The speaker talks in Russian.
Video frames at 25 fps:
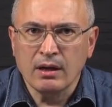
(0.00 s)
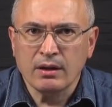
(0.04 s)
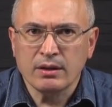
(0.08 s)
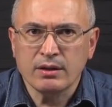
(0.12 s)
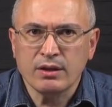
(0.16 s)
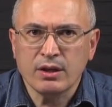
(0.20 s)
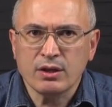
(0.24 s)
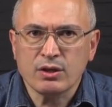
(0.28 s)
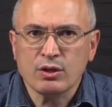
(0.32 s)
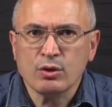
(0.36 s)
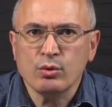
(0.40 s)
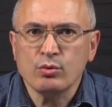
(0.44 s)

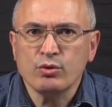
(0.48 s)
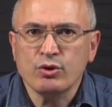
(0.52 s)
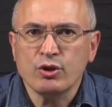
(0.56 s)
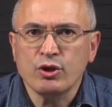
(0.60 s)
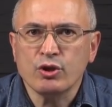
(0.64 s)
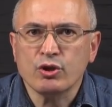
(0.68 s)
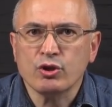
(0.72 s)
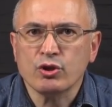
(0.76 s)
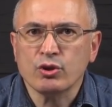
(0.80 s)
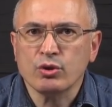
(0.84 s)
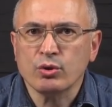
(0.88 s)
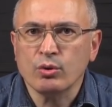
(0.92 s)
Где
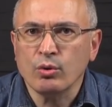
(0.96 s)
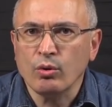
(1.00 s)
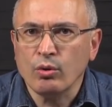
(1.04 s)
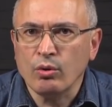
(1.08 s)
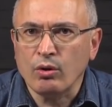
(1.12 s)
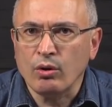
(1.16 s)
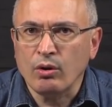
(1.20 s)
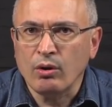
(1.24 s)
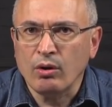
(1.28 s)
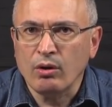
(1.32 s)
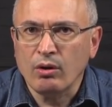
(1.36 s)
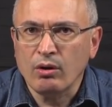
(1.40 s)
случись
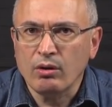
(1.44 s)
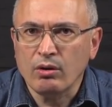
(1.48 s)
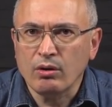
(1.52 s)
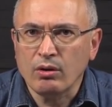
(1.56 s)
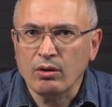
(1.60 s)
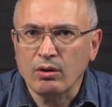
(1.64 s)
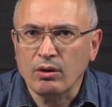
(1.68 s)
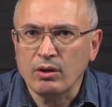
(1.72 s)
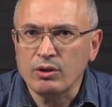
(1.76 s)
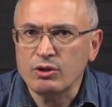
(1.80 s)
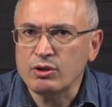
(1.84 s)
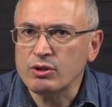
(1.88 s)
что,
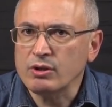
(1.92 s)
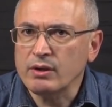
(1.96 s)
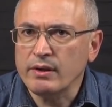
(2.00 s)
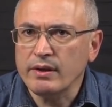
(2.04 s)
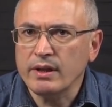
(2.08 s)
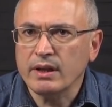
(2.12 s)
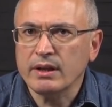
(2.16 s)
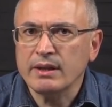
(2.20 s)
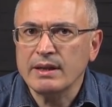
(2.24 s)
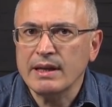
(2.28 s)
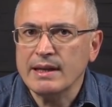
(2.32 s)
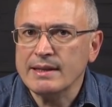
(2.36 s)
и
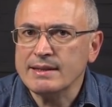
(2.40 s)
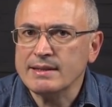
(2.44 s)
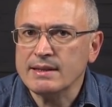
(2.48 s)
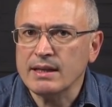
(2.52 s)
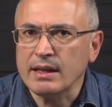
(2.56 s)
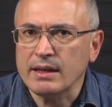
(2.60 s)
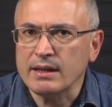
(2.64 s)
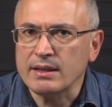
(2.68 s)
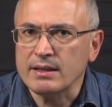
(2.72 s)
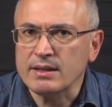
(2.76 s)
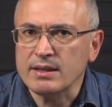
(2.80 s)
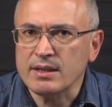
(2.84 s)
человек не
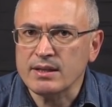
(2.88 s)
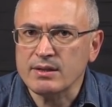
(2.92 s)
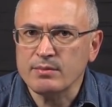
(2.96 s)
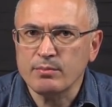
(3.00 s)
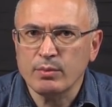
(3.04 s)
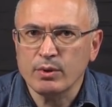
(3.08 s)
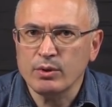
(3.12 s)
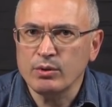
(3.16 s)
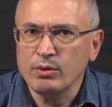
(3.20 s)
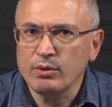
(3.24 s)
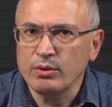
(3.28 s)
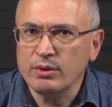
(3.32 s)
останется с
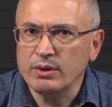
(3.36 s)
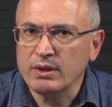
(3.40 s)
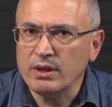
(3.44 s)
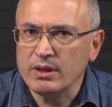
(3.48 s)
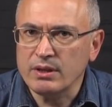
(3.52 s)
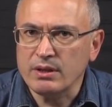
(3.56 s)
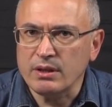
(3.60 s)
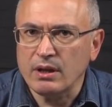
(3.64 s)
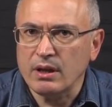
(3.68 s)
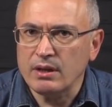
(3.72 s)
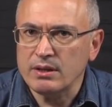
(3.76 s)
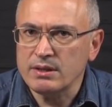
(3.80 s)
бедой на,
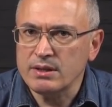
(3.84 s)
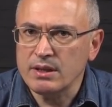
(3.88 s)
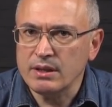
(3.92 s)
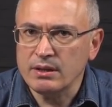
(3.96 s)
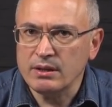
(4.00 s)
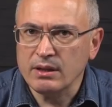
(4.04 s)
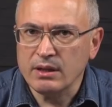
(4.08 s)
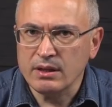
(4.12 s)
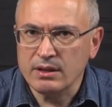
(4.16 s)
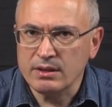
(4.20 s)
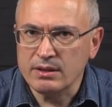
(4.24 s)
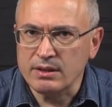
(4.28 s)

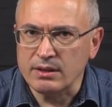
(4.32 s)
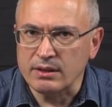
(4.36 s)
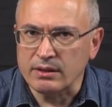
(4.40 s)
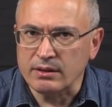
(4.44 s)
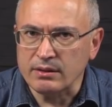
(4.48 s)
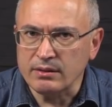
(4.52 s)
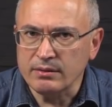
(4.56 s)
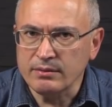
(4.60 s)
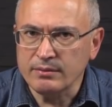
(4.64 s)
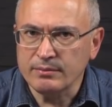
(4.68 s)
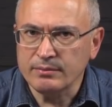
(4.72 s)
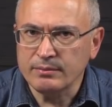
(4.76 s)
один на один.
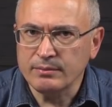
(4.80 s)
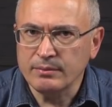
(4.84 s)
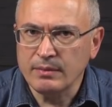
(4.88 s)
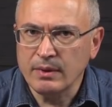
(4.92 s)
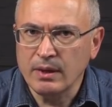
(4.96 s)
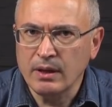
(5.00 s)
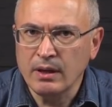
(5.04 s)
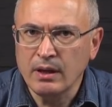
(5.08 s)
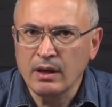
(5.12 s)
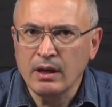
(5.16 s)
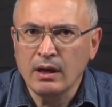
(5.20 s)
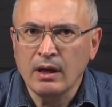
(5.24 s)

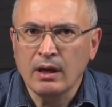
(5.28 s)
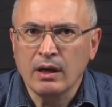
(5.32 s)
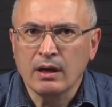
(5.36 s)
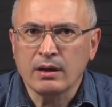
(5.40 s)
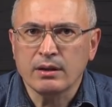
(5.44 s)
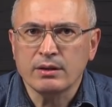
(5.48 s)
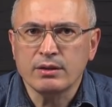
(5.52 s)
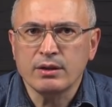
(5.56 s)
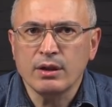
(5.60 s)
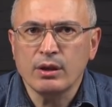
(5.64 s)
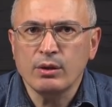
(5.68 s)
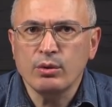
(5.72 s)

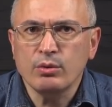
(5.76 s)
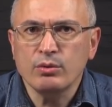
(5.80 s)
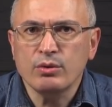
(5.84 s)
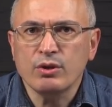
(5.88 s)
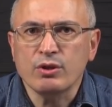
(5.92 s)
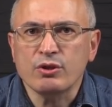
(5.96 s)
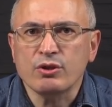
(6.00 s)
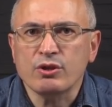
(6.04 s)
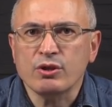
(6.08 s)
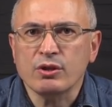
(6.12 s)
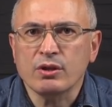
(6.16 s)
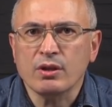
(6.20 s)
Где
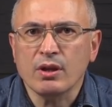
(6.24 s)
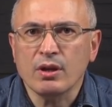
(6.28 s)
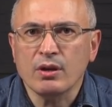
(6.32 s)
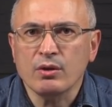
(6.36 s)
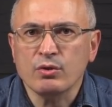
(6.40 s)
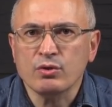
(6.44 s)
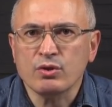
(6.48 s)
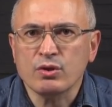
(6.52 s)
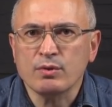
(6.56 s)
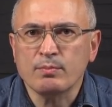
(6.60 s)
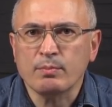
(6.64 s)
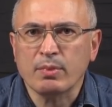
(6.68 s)
люди
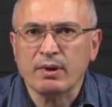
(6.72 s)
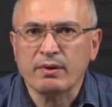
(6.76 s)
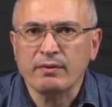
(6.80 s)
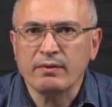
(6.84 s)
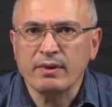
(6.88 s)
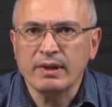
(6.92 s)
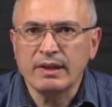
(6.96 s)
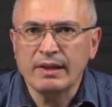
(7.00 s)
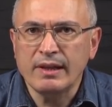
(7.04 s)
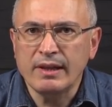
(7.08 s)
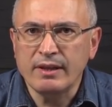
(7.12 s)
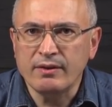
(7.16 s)
считают
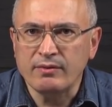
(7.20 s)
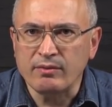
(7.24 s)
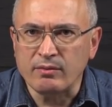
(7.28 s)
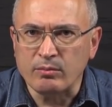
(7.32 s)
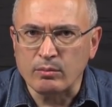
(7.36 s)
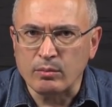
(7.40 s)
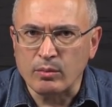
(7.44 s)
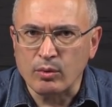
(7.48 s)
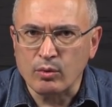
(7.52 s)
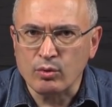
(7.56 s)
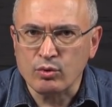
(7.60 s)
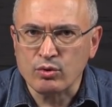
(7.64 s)

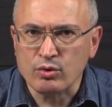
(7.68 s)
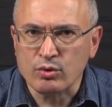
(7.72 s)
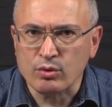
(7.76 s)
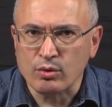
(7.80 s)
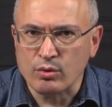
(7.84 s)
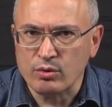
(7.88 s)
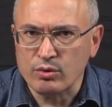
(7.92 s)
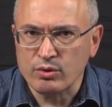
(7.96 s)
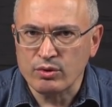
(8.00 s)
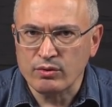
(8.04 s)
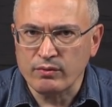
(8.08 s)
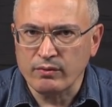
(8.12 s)
справедливым
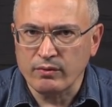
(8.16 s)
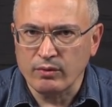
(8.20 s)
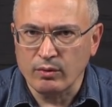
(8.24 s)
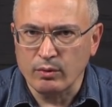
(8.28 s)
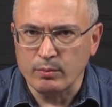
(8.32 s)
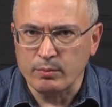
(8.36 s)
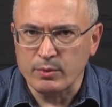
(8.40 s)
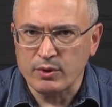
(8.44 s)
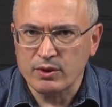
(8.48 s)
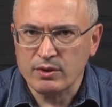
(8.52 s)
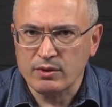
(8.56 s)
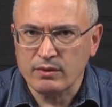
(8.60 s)
устройство
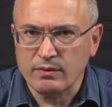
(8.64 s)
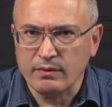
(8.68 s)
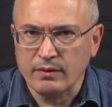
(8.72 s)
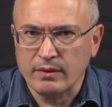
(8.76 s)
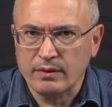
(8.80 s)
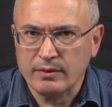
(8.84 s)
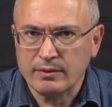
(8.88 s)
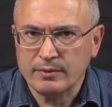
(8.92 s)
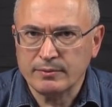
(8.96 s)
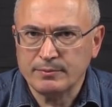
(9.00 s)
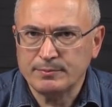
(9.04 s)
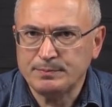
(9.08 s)

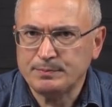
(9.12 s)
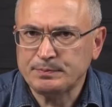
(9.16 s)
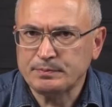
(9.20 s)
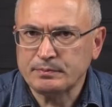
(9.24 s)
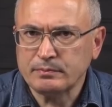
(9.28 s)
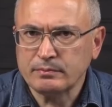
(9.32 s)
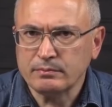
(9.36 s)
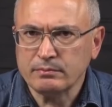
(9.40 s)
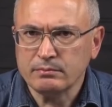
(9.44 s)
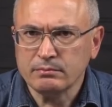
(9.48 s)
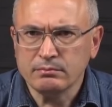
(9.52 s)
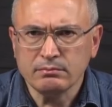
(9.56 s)
общества.
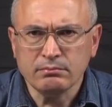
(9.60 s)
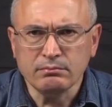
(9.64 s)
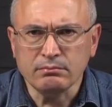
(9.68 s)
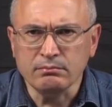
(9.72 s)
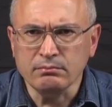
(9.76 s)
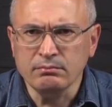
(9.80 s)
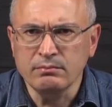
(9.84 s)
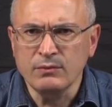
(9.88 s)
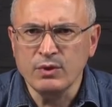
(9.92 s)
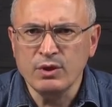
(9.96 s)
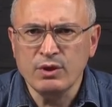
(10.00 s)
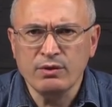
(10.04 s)

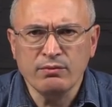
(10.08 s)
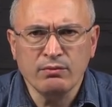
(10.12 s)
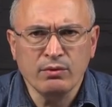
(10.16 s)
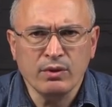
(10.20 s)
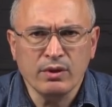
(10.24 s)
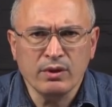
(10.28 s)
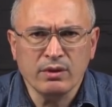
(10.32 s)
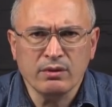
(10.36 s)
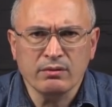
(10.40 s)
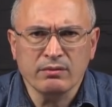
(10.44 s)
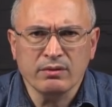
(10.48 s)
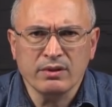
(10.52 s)
Ничего
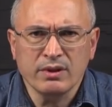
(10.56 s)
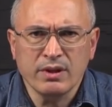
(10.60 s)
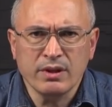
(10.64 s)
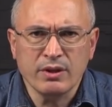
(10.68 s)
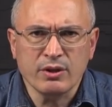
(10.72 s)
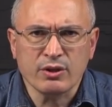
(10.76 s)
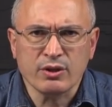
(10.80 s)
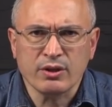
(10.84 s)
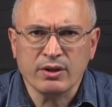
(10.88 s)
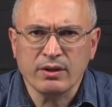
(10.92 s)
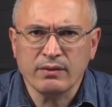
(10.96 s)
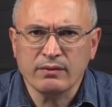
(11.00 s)
этого
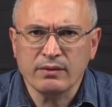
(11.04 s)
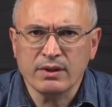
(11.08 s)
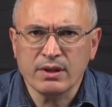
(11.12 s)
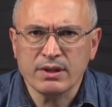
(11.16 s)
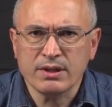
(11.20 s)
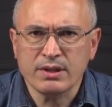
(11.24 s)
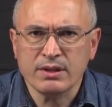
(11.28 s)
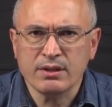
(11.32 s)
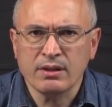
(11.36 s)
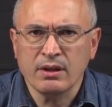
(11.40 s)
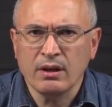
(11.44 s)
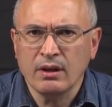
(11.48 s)
нынешняя
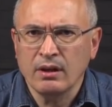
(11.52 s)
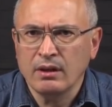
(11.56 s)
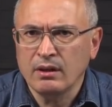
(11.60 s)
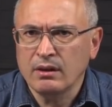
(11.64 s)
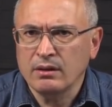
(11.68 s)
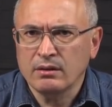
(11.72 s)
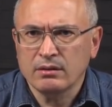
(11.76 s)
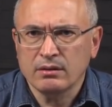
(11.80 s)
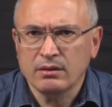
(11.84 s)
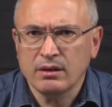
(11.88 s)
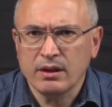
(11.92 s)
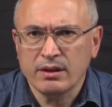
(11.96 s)
власть
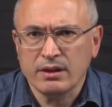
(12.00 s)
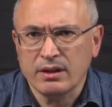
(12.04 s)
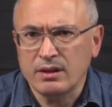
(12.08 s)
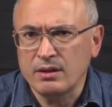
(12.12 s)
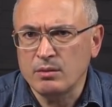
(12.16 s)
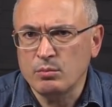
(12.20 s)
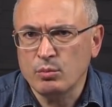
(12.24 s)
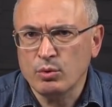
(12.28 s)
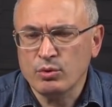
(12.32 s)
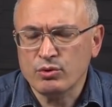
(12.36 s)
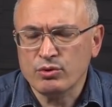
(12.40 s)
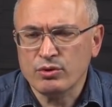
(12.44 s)
дать
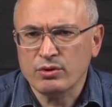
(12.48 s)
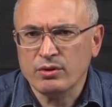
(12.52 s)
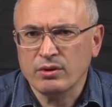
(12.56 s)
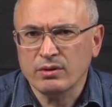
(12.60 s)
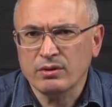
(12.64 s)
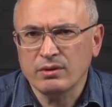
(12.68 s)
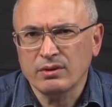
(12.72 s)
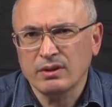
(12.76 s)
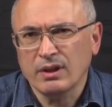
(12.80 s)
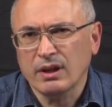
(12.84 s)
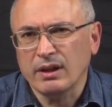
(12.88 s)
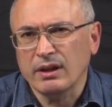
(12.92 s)
не может,
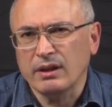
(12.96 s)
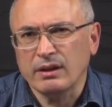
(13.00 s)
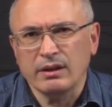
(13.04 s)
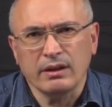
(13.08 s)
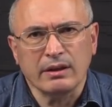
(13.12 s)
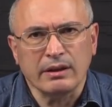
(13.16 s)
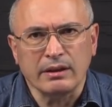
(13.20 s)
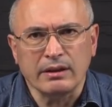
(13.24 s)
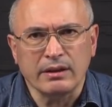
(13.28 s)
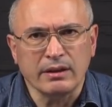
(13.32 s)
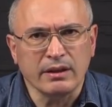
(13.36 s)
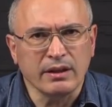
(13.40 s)
да
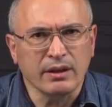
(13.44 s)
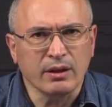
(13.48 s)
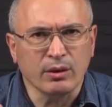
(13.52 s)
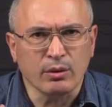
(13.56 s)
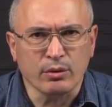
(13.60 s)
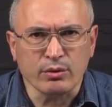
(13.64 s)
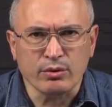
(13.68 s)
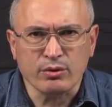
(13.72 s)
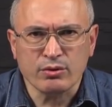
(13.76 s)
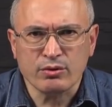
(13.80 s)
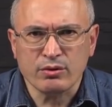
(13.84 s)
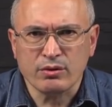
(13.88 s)
и не
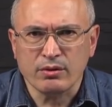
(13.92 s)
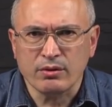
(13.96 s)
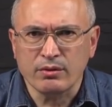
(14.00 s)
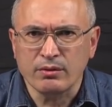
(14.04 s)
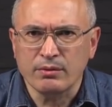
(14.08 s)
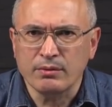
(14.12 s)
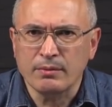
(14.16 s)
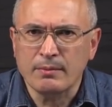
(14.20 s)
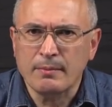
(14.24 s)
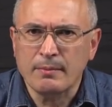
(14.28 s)
хочет.